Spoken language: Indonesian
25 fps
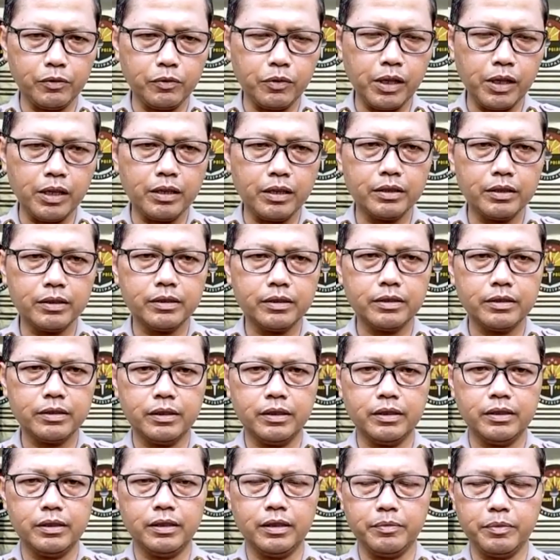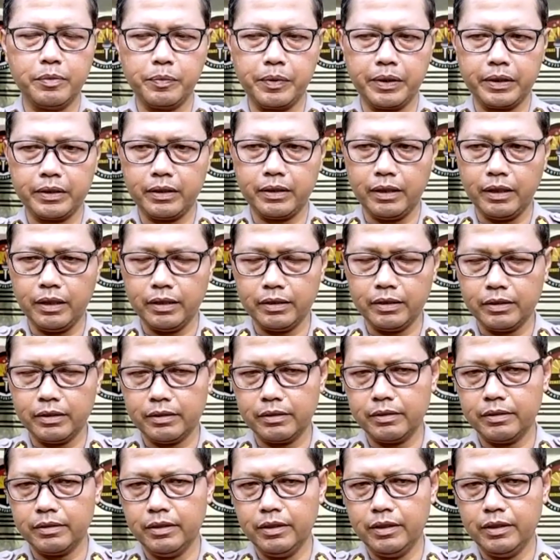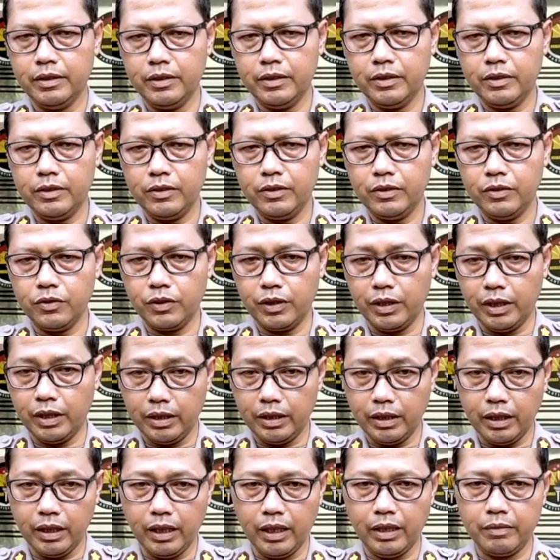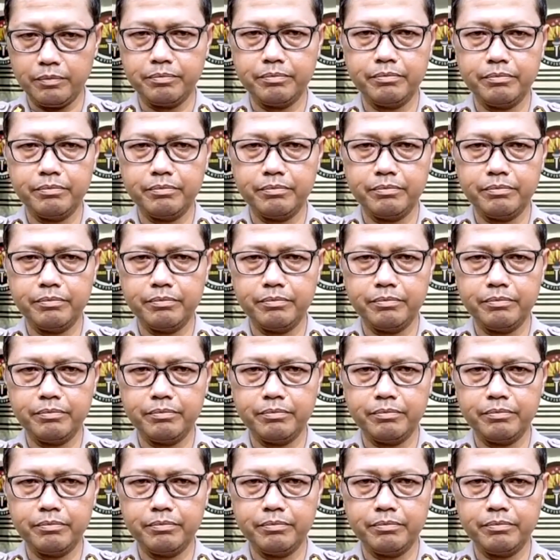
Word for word: luar, ada pemeriksaan organ dalam.